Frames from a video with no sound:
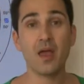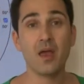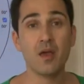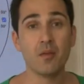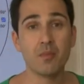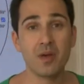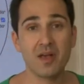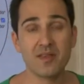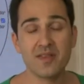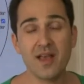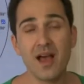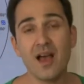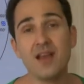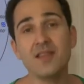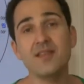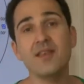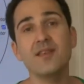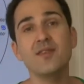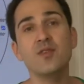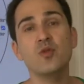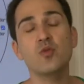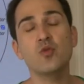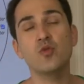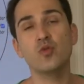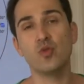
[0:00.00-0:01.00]

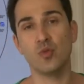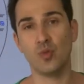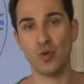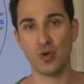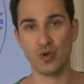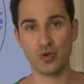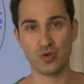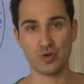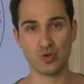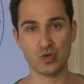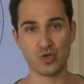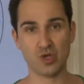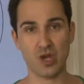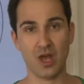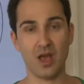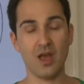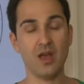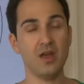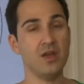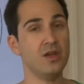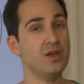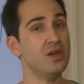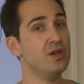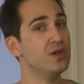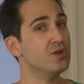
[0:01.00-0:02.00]
Pazartesi günü boyunca
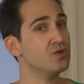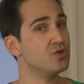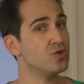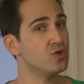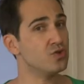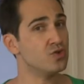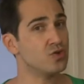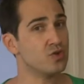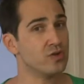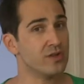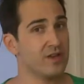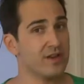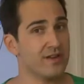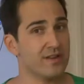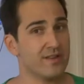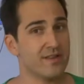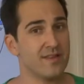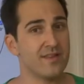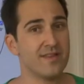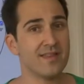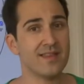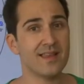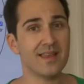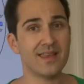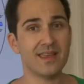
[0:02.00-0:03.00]

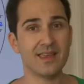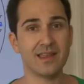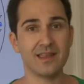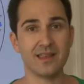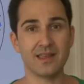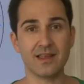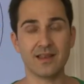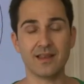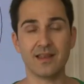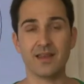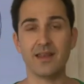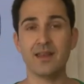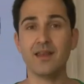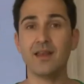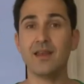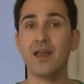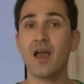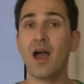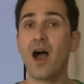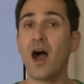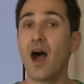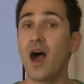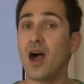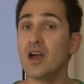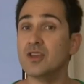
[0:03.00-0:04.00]
çocuklarınızla ilgili,
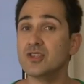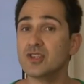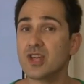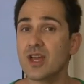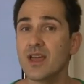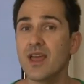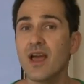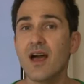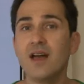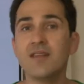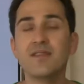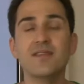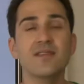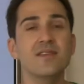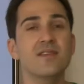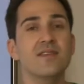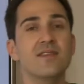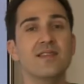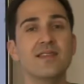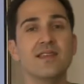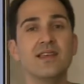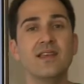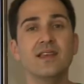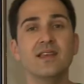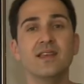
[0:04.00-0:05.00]
aşk
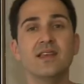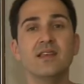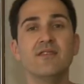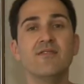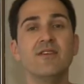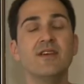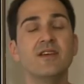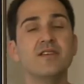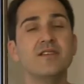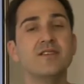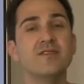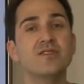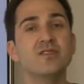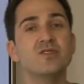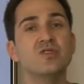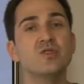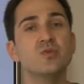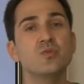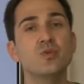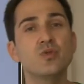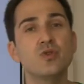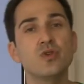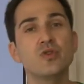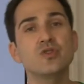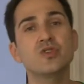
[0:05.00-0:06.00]
hayatınızla ilgili ve yaratıcı
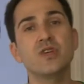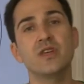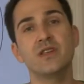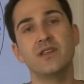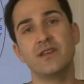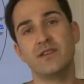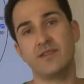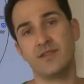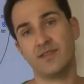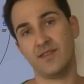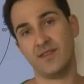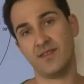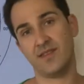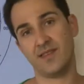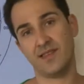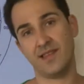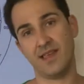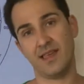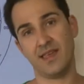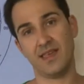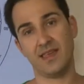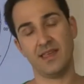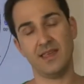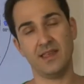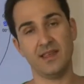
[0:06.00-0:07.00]

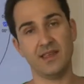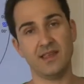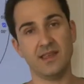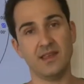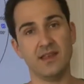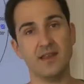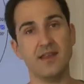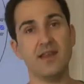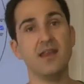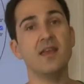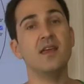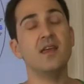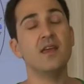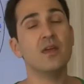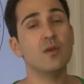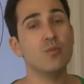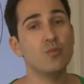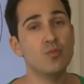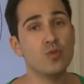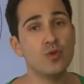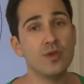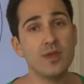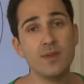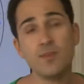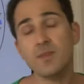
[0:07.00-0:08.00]
projelerinizle ilgili
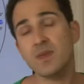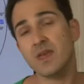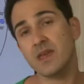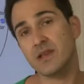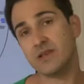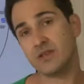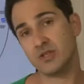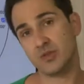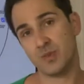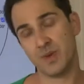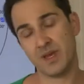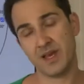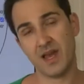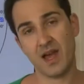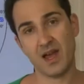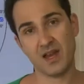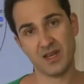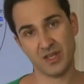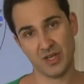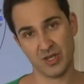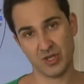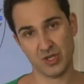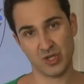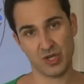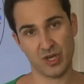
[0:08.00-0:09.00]
mühim gelişmeler
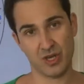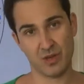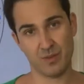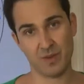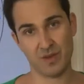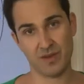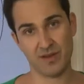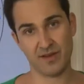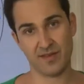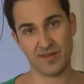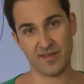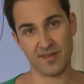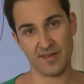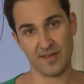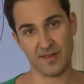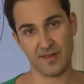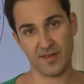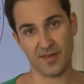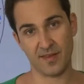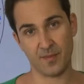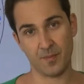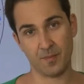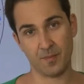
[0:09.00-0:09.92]
yaşayabilirsiniz.